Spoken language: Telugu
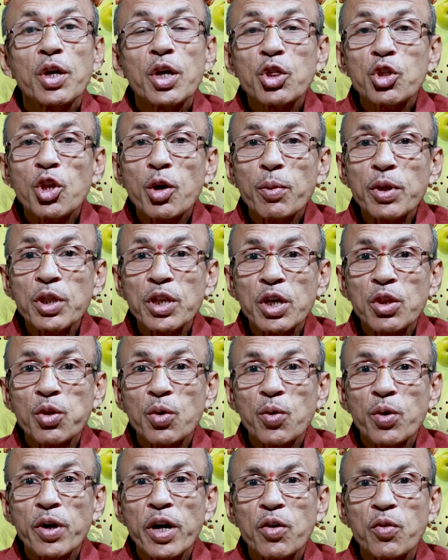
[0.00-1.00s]
ఎంతోమంది
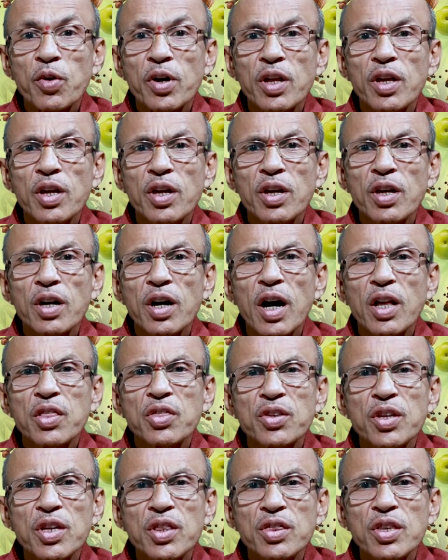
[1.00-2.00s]
ఎదుర్కొనేటువంటి
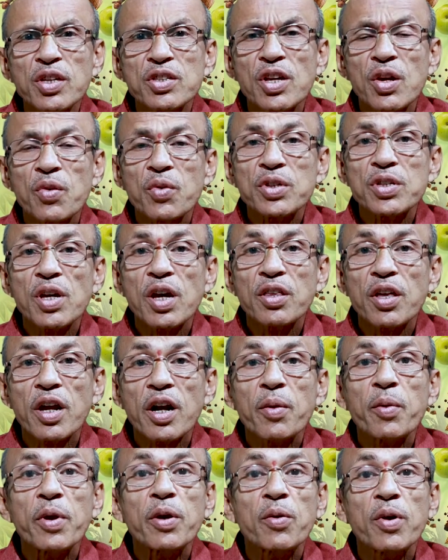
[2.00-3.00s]
అత్యంత
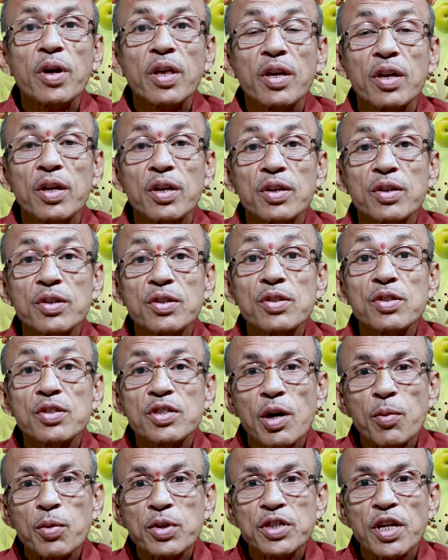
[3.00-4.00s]
సర్వసాధారణమైనటువంటి
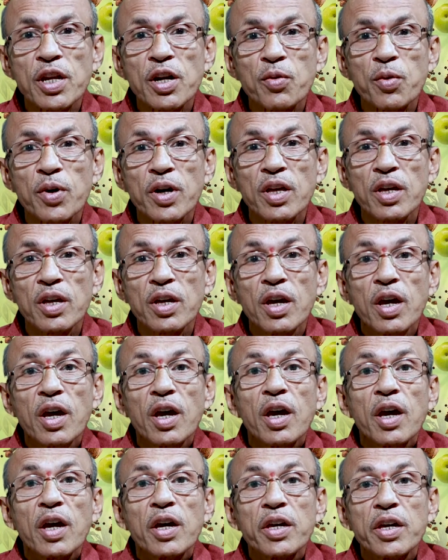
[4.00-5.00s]
సమస్య అయినటువంటి
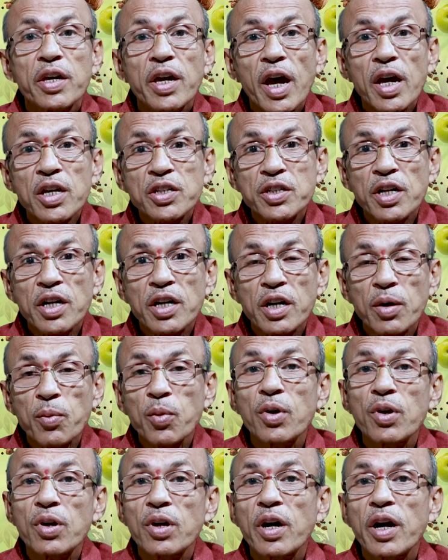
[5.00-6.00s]
గ్యాస్ట్రిక్
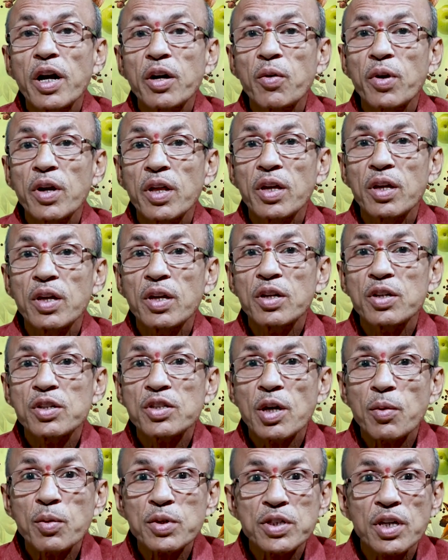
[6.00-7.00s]
ట్రబుల్ అనేటువంటి
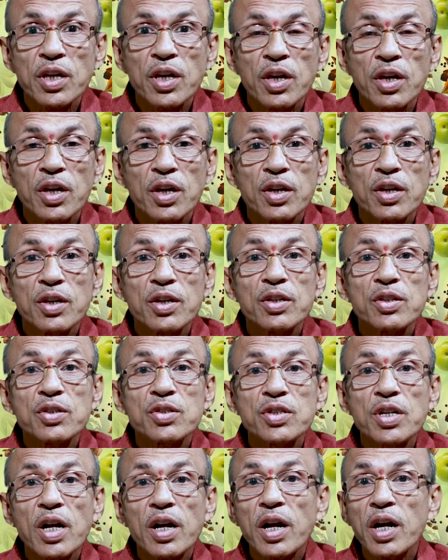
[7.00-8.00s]
సమస్యకి
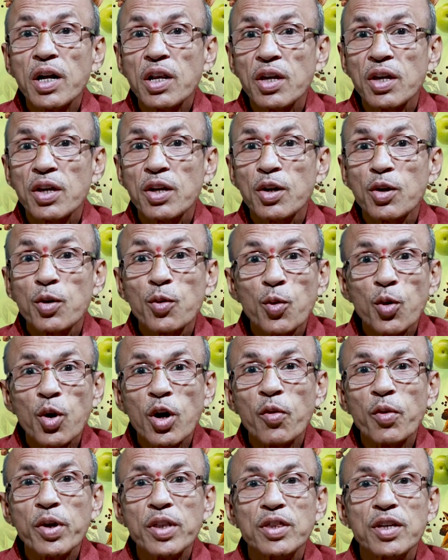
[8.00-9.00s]
చక్కటి
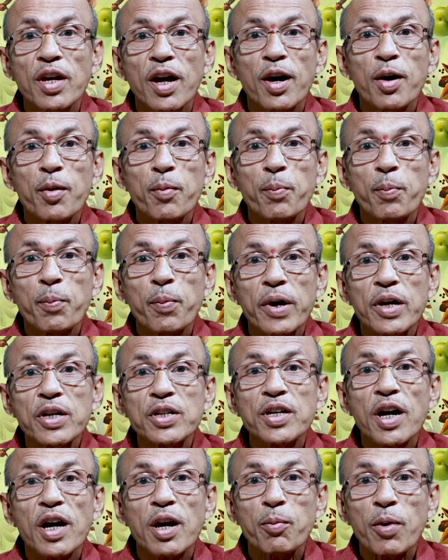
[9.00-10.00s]
గృహవైద్య
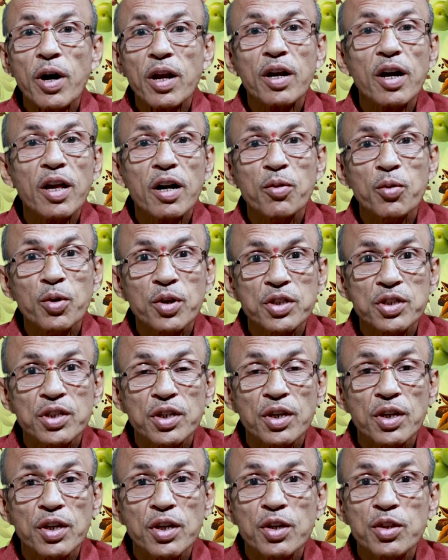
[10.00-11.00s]
పరిష్కార మార్గాలను గురించి
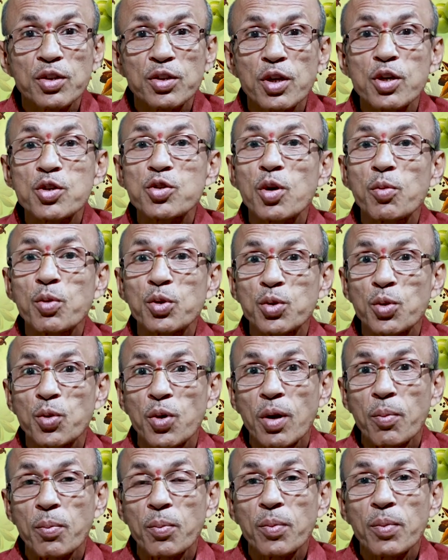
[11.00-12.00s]
తెలుసుకోబోతూ
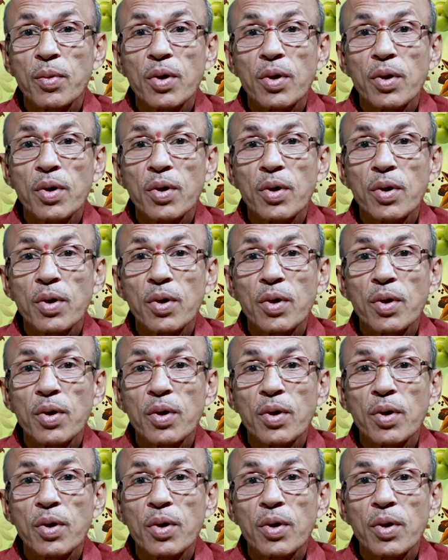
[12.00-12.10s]
ఉన్నాం